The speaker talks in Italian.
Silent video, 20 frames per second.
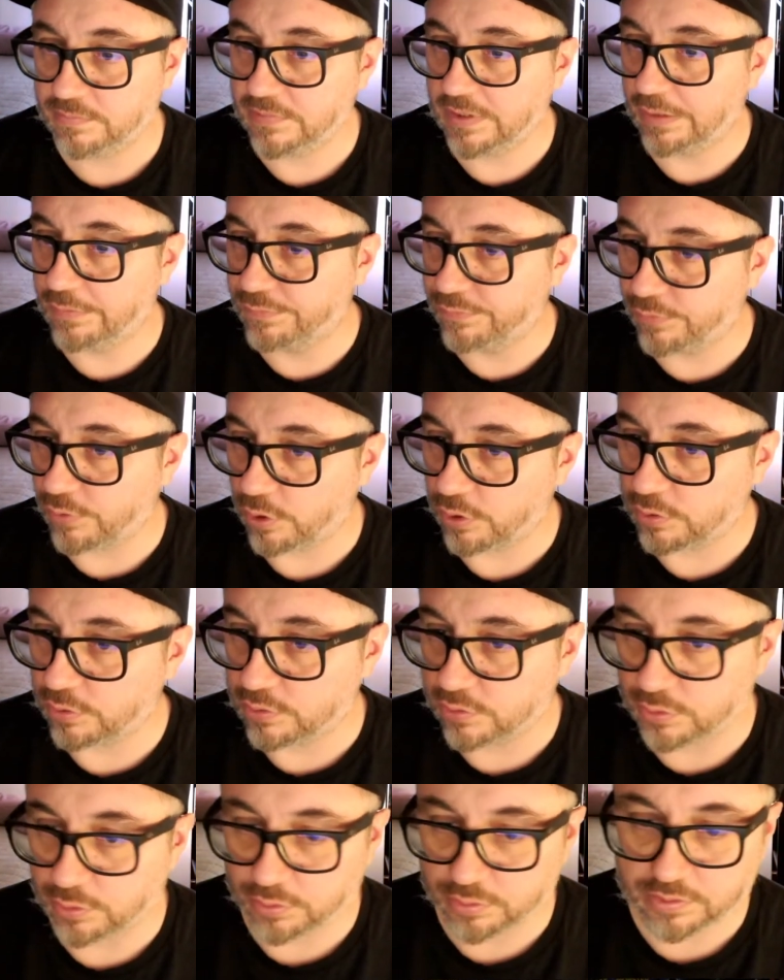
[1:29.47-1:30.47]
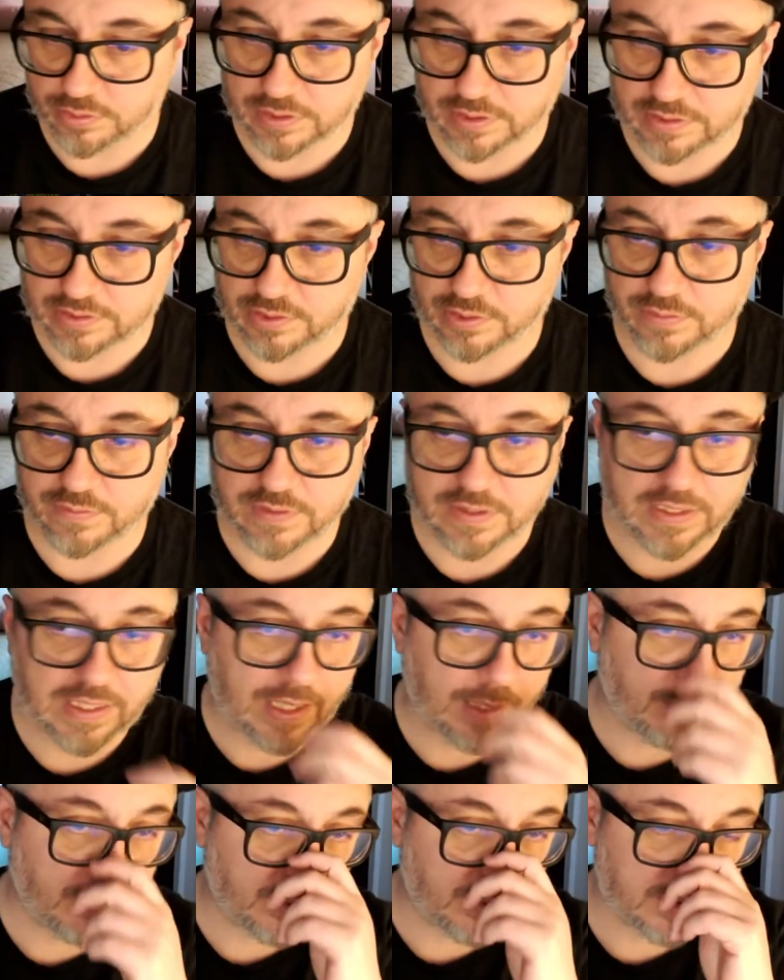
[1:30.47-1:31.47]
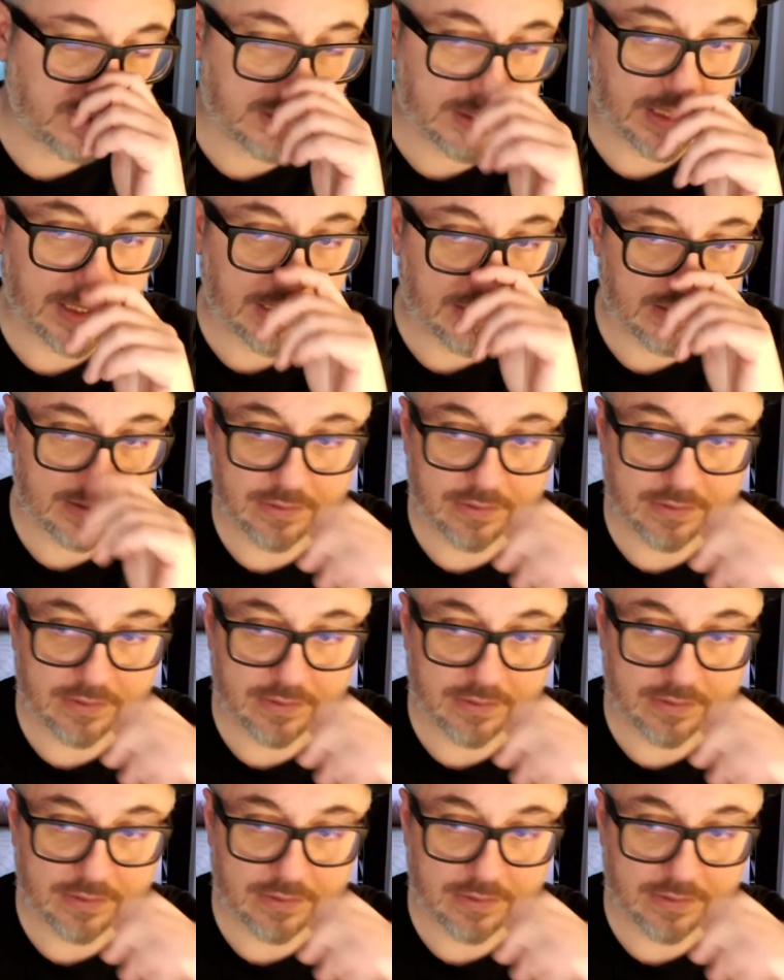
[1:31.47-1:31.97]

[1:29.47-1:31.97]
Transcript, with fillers: il fuoco sotto, adesso vedremo se